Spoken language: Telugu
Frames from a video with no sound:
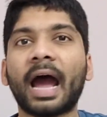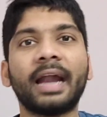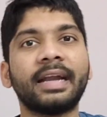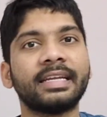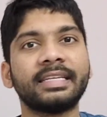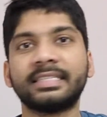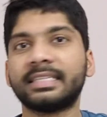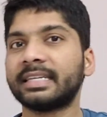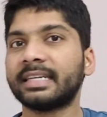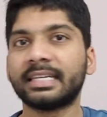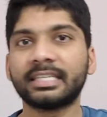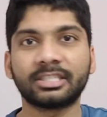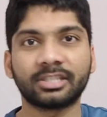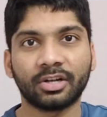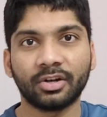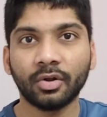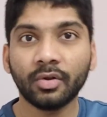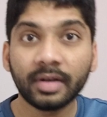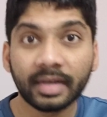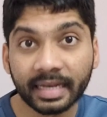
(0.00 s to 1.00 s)
ఆ
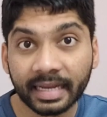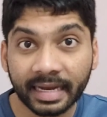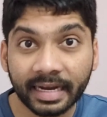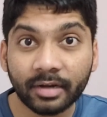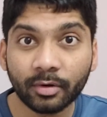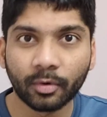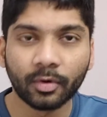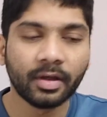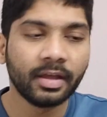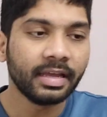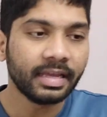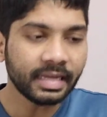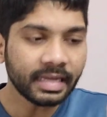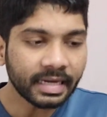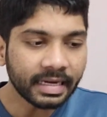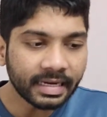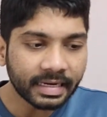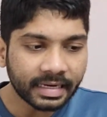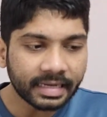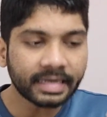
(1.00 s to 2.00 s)
డెసిగ్నేషన్లో లేడు
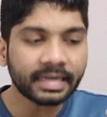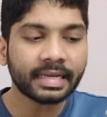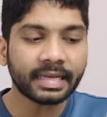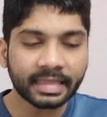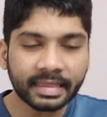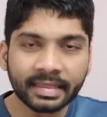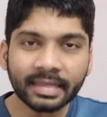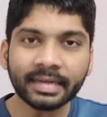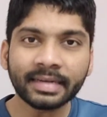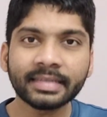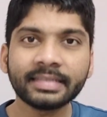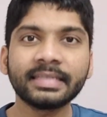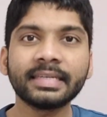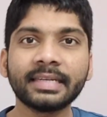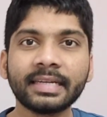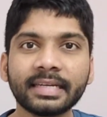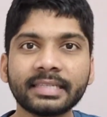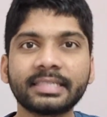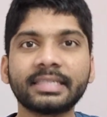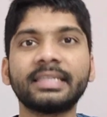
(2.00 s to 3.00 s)
ఈ కింద
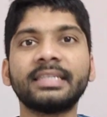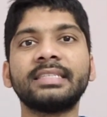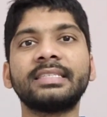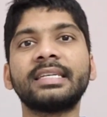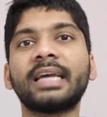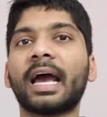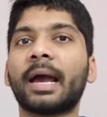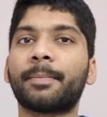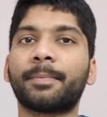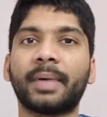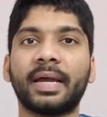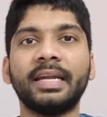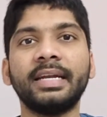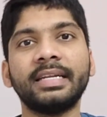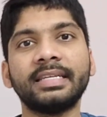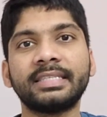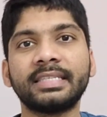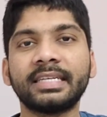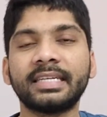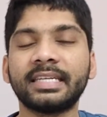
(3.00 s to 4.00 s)
డెసిగ్నేషన్ నుంచి ఆ పై
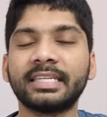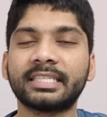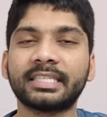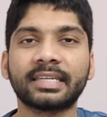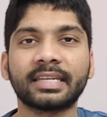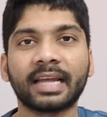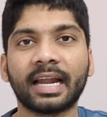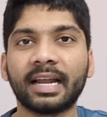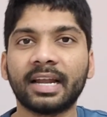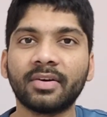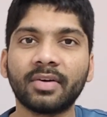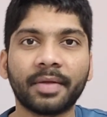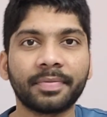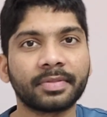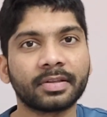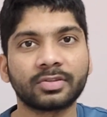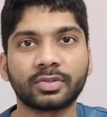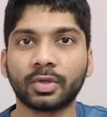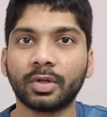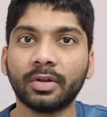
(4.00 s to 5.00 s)
డెసిగ్నేషన్కి వెళ్ళడం
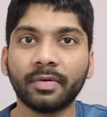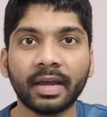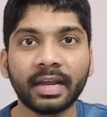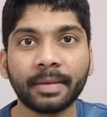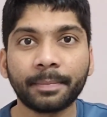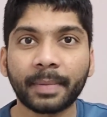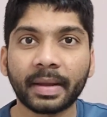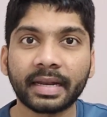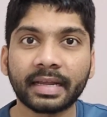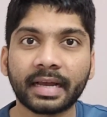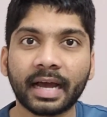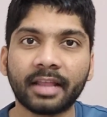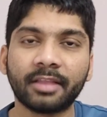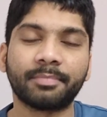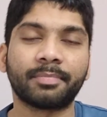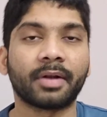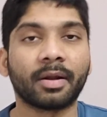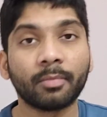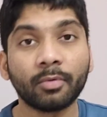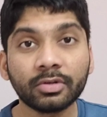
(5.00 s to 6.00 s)
అంత సులువైన పని కాదు
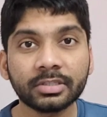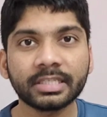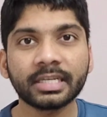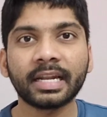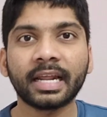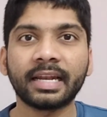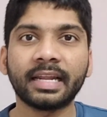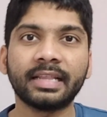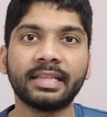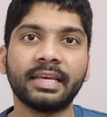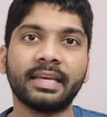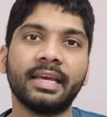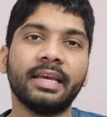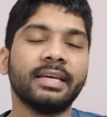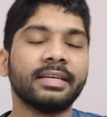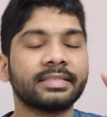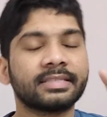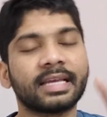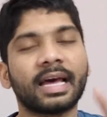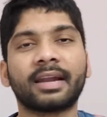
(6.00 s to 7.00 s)
ప్రమోషన్ అనేది
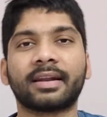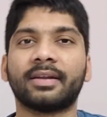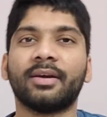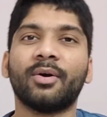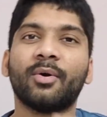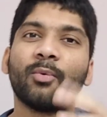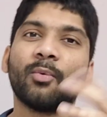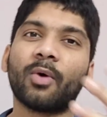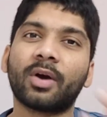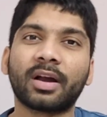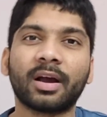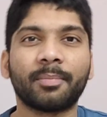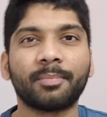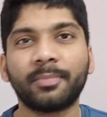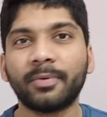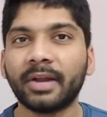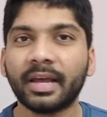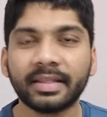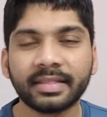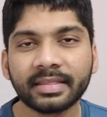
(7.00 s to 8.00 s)
సార్
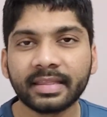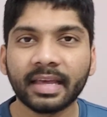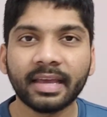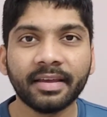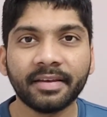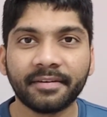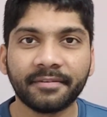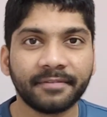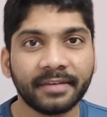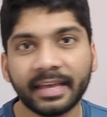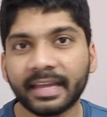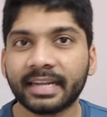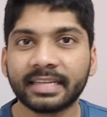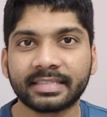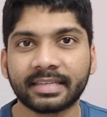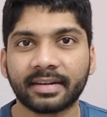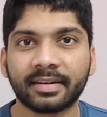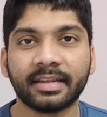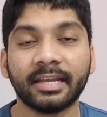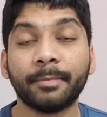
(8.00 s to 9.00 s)
ఒకప్పుడు అంటే వేరే
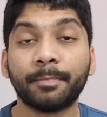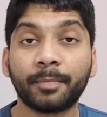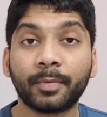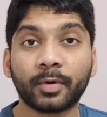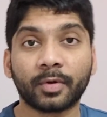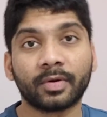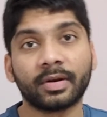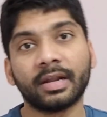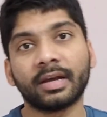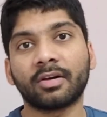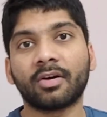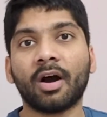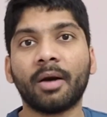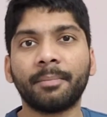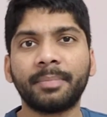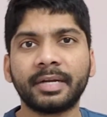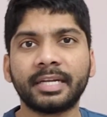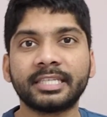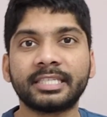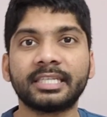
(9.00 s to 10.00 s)
సార్ ఇప్పుడున్న
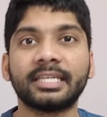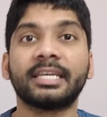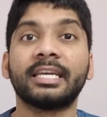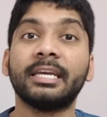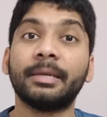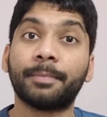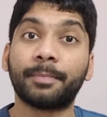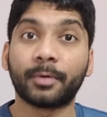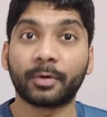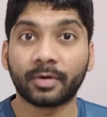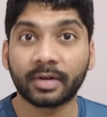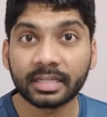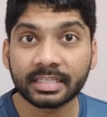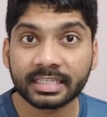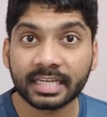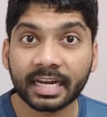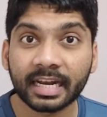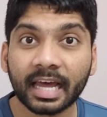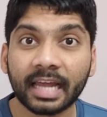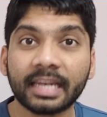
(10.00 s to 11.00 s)
కాంపిటీషన్కి ఇప్పుడున్న
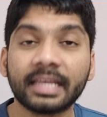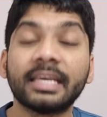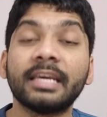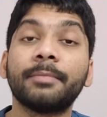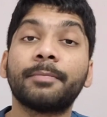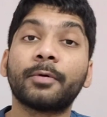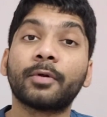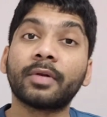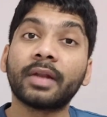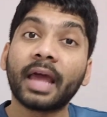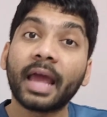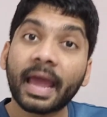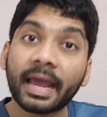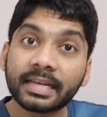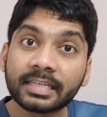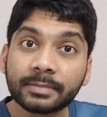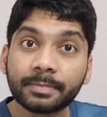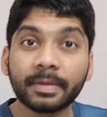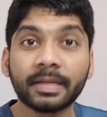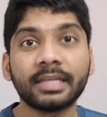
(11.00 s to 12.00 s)
జనాలకి ఇప్పుడున్న
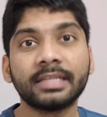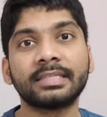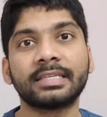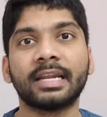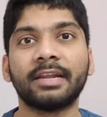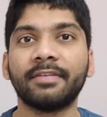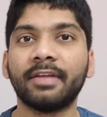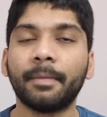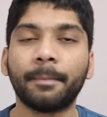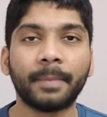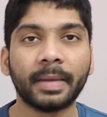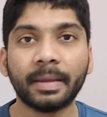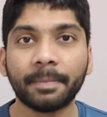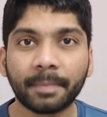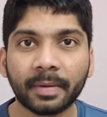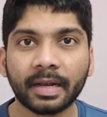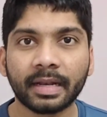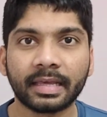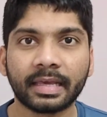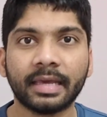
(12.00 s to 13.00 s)
ఎక్స్పీరియన్స్ లెవెల్
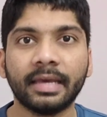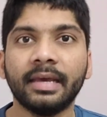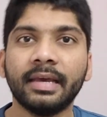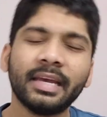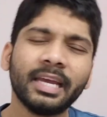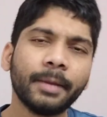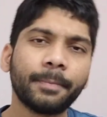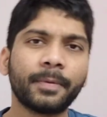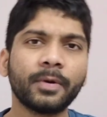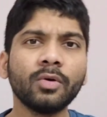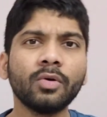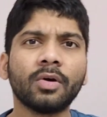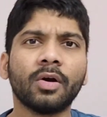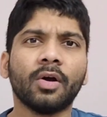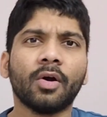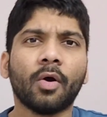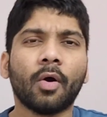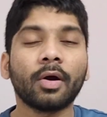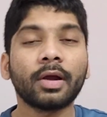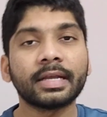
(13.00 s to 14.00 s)
పీపుల్కి ఇప్పుడు
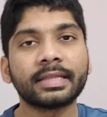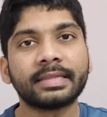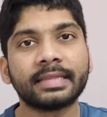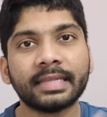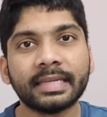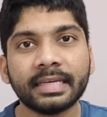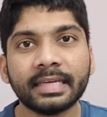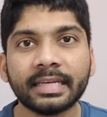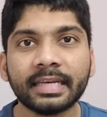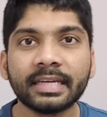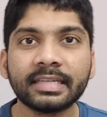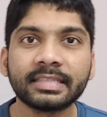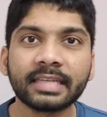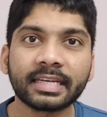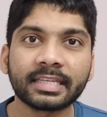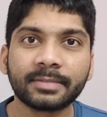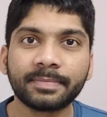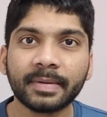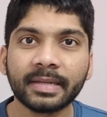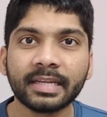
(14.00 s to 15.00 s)
ఒక త్రీ ఇయర్స్
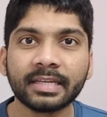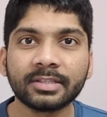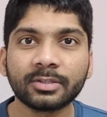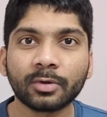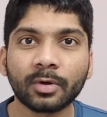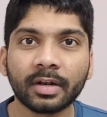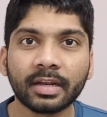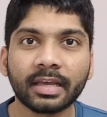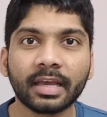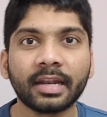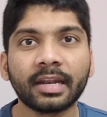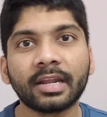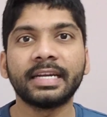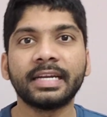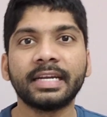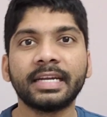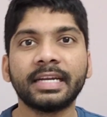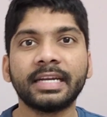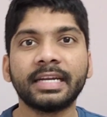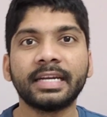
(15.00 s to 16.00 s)
ఎక్స్పీరియన్స్ వాళ్ళకే
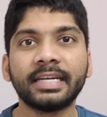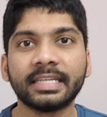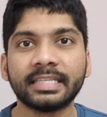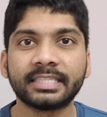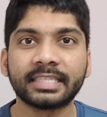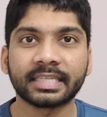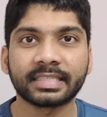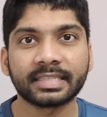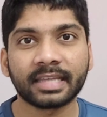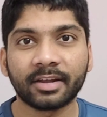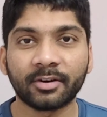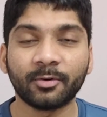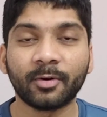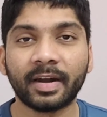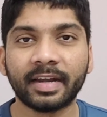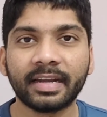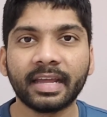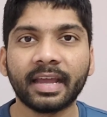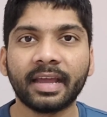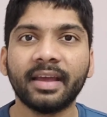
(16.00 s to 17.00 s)
నేను ఆన్ సైట్ ఇచ్చేస్తాను
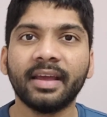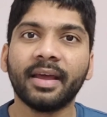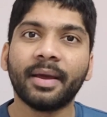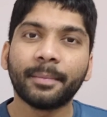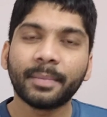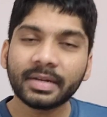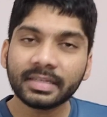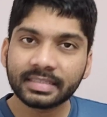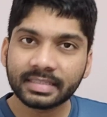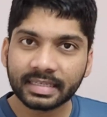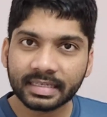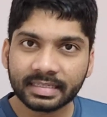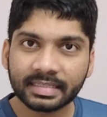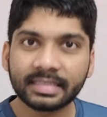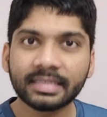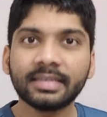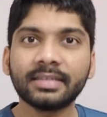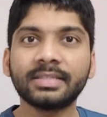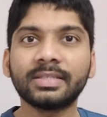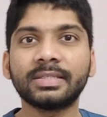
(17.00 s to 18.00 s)
అంటే మరి
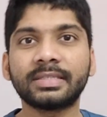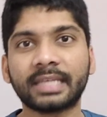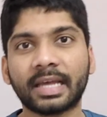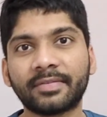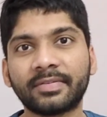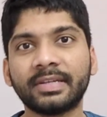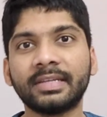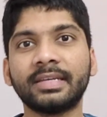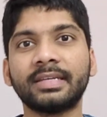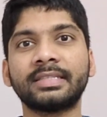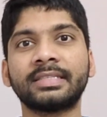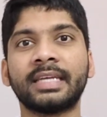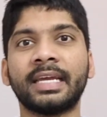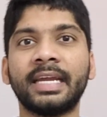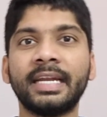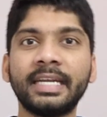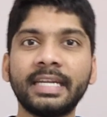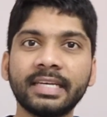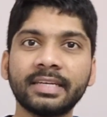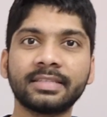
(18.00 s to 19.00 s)
సిక్స్ ఇయర్స్ సెవెన్ ఇయర్స్
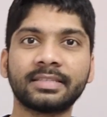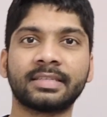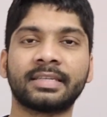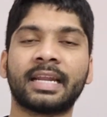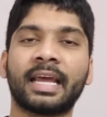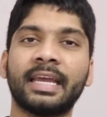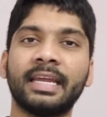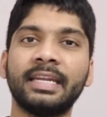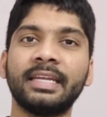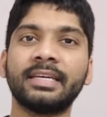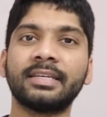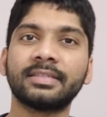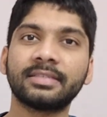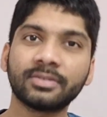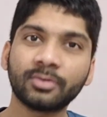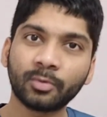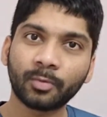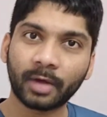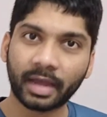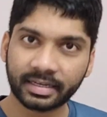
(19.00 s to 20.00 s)
ఎయిట్ ఇయర్స్ నైన్
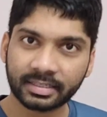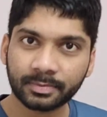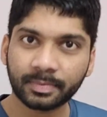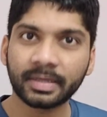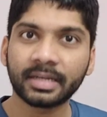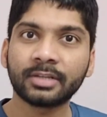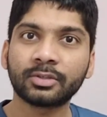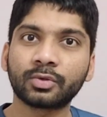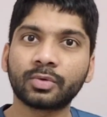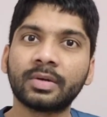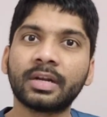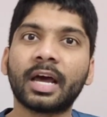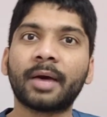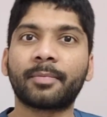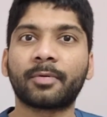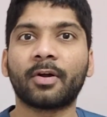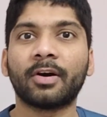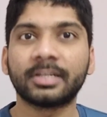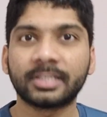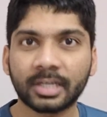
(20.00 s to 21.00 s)
ఇయర్స్ ఎక్స్పీరియన్స్ ఉండే
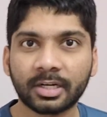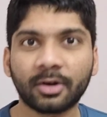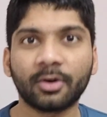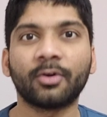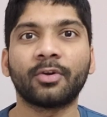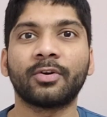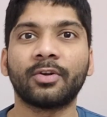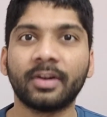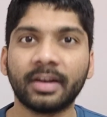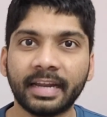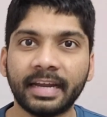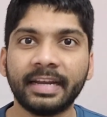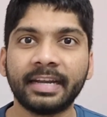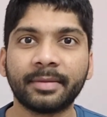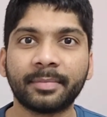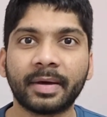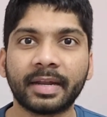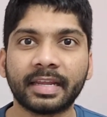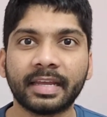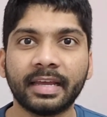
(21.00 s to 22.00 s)
ఆ ప్రాజెక్ట్లో ఉన్న వాళ్ళు
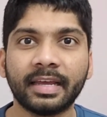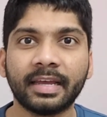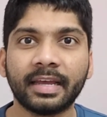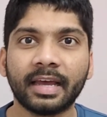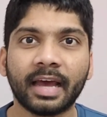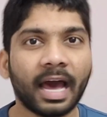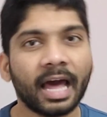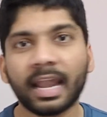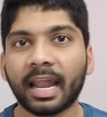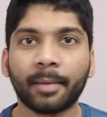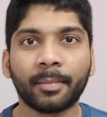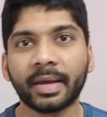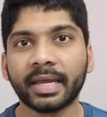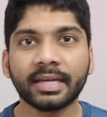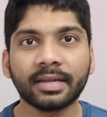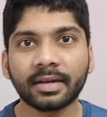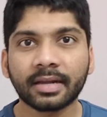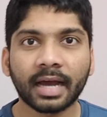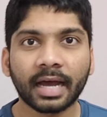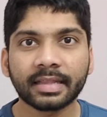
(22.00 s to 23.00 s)
ఏంటి మరి వాళ్ళ
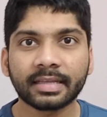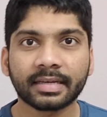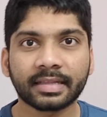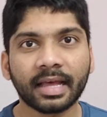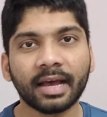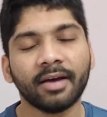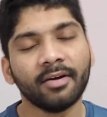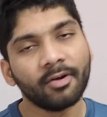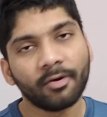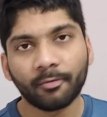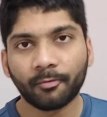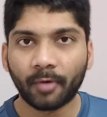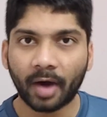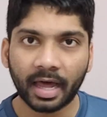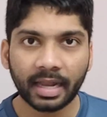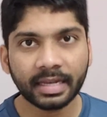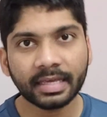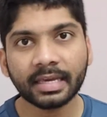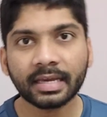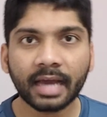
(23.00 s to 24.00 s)
అమాయకులు కాదు కదా
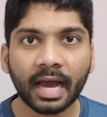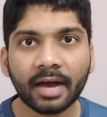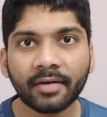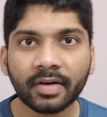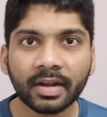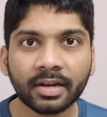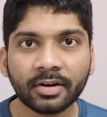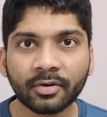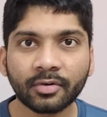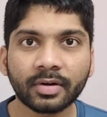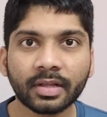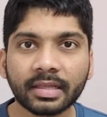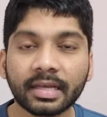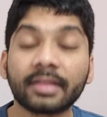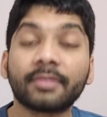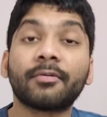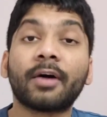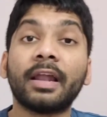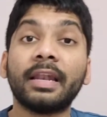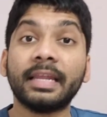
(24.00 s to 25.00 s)
వాళ్ళకి కావాలని ఉంటుంది
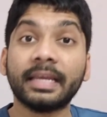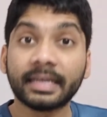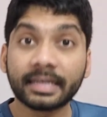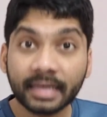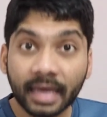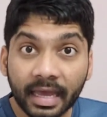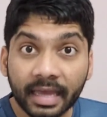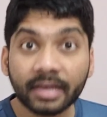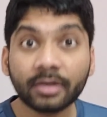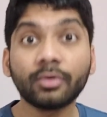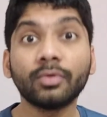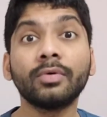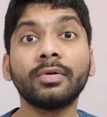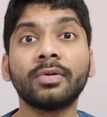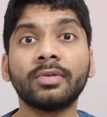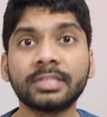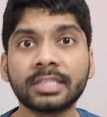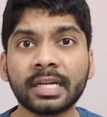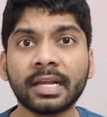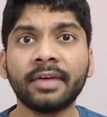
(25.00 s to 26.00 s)
కదా వాళ్ళు ఇంకా ఎక్కువ
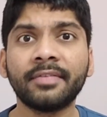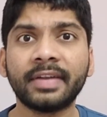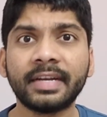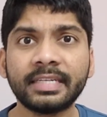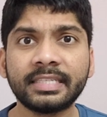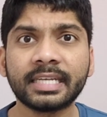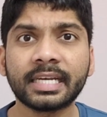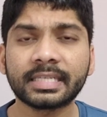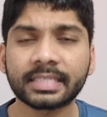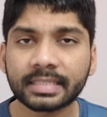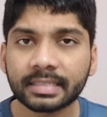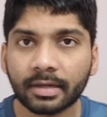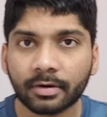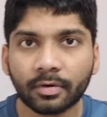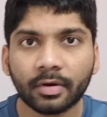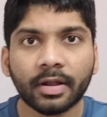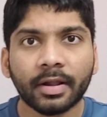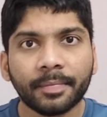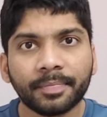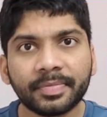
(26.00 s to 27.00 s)
రోజులుగా వెయిట్
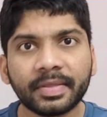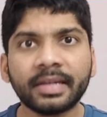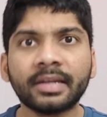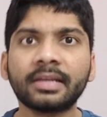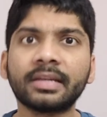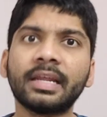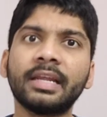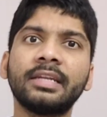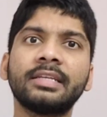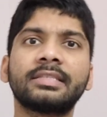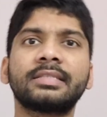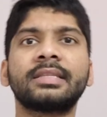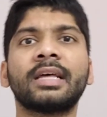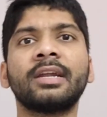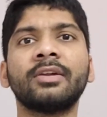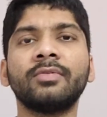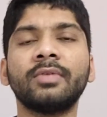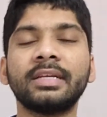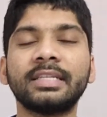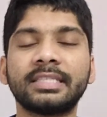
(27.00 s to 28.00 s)
చేస్తున్నారు తినకు నేను
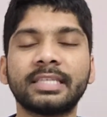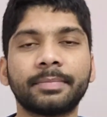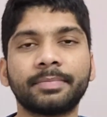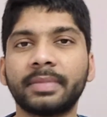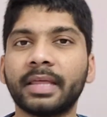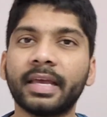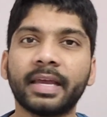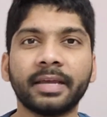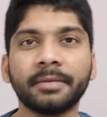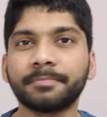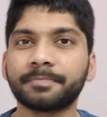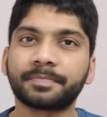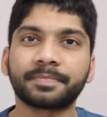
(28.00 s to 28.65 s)
ఇస్తాను అని చెప్తే